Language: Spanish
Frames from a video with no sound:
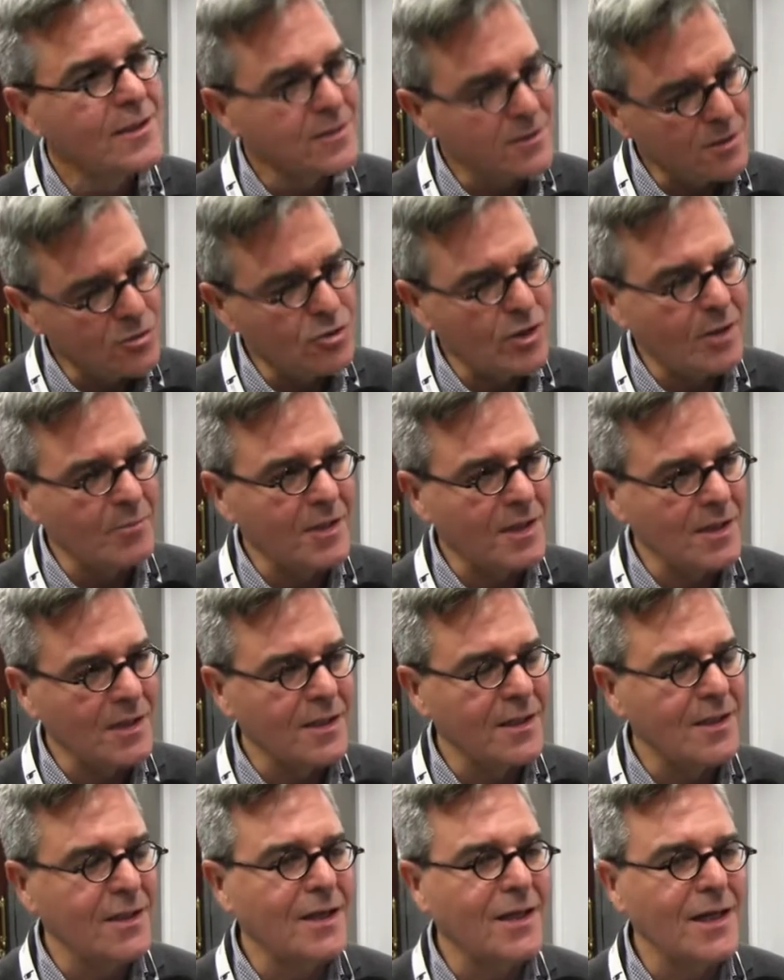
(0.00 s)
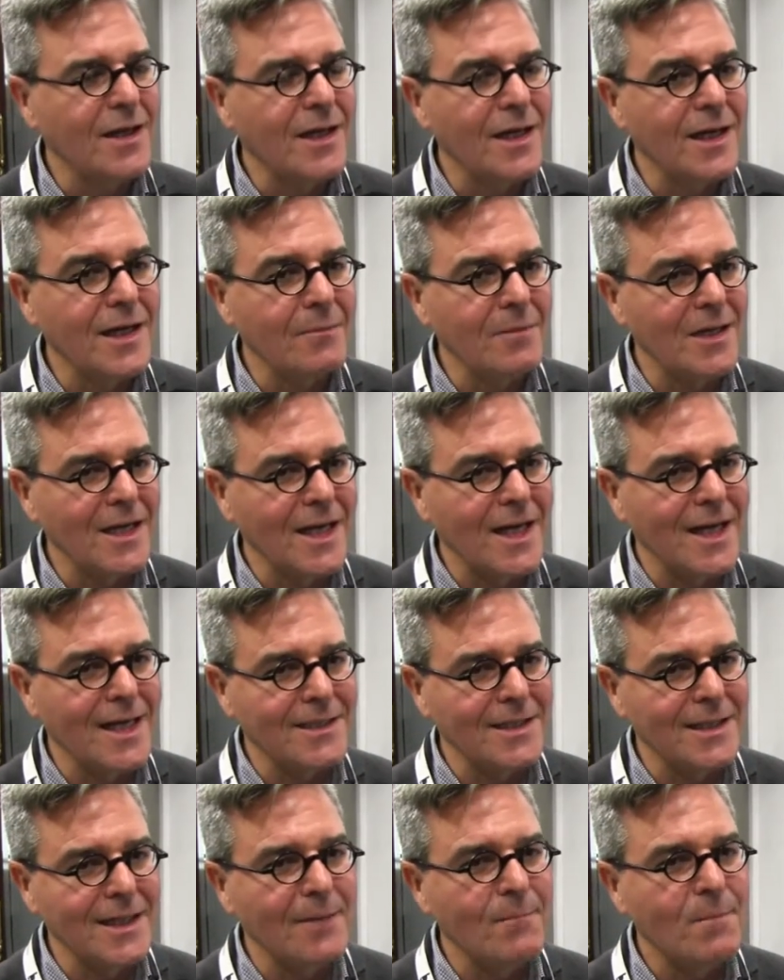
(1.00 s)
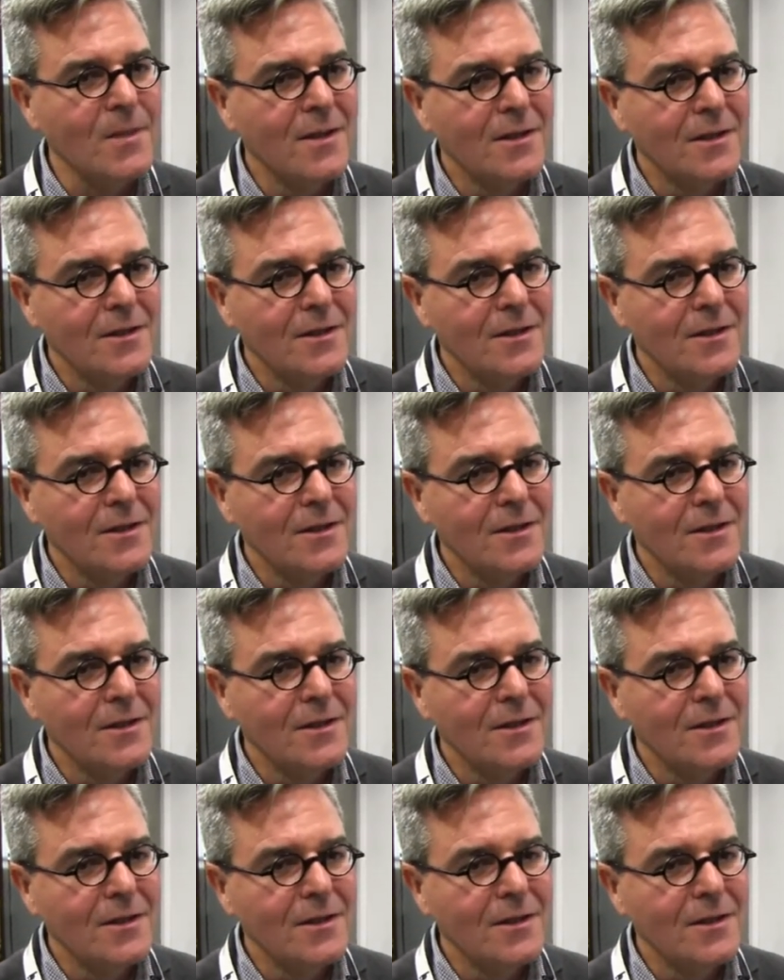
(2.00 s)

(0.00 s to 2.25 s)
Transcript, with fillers: sino también en, en América Latina.